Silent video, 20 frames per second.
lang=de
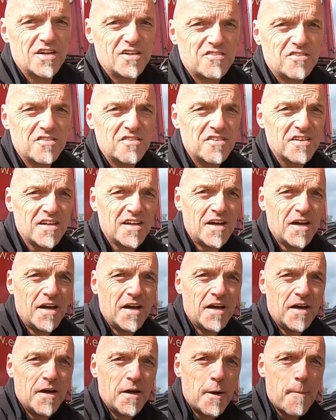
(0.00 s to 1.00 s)
der jetzt ist?
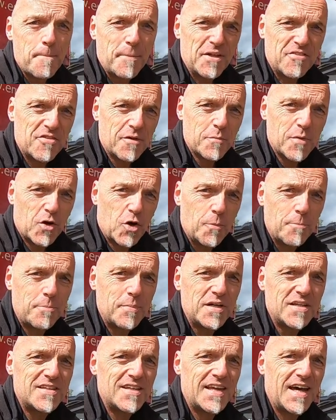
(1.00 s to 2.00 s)
Deswegen bekommt
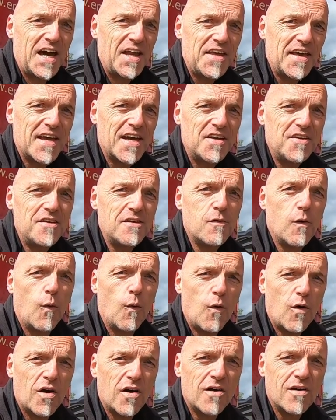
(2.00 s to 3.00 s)
man den Anhänger nicht
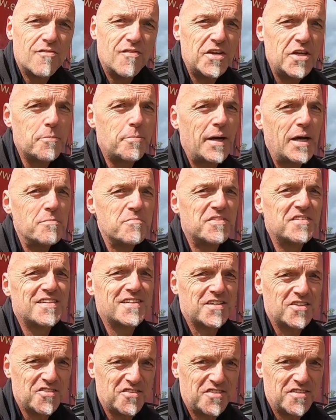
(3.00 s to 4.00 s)
hoch, wenn die Bremsen
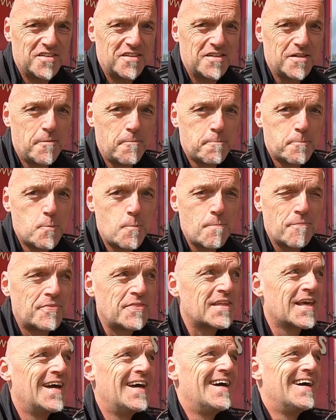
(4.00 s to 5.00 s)
drin sind.
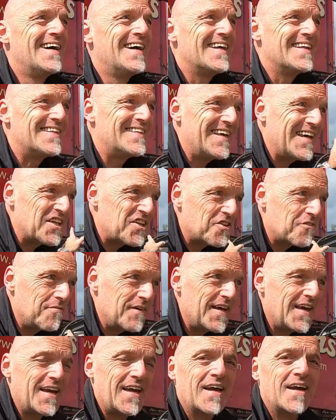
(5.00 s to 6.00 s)

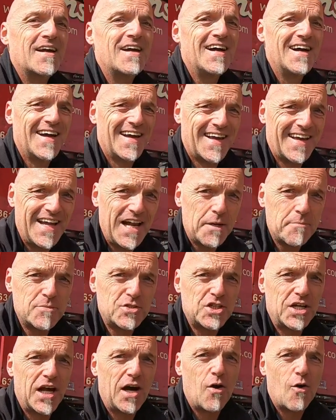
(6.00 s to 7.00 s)
Deswegen gelben
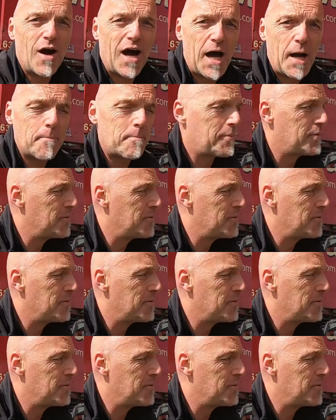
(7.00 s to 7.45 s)
Schlauch ab,